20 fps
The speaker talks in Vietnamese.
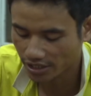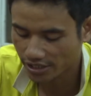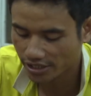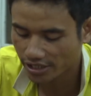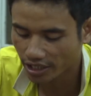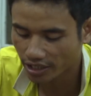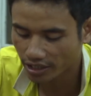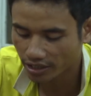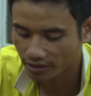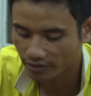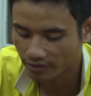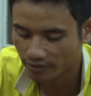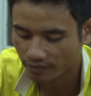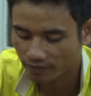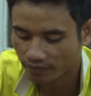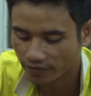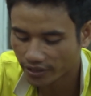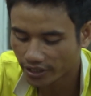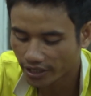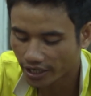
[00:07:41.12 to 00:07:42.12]
người dân
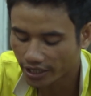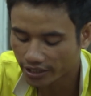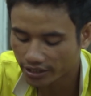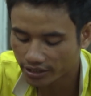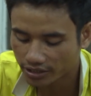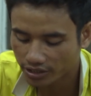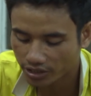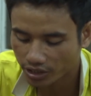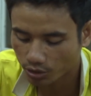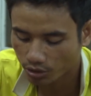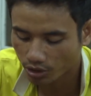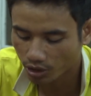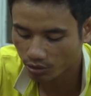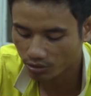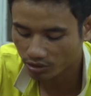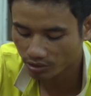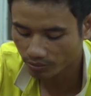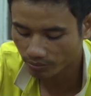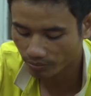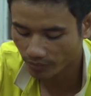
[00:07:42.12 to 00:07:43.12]
với anh giao
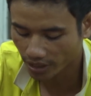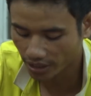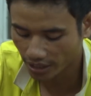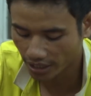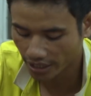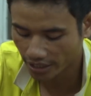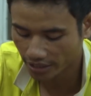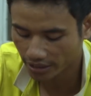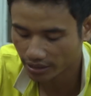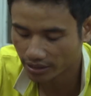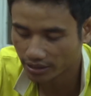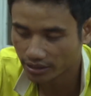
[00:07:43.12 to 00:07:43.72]
thông bật lại